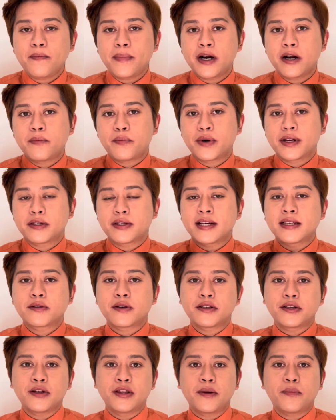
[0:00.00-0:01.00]
pero pues es
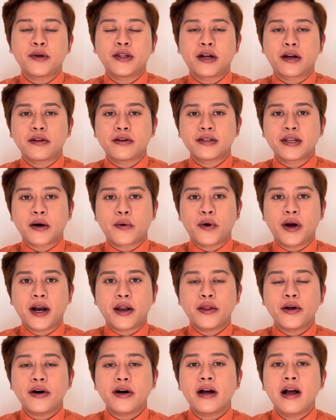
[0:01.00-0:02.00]
cuestión de ponernos de
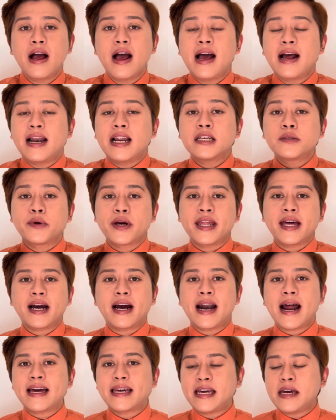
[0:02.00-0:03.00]
acuerdo. Les voy a
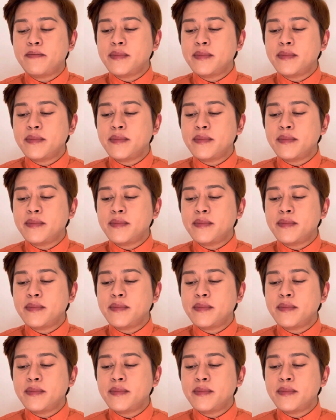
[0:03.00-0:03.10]
dejar aquí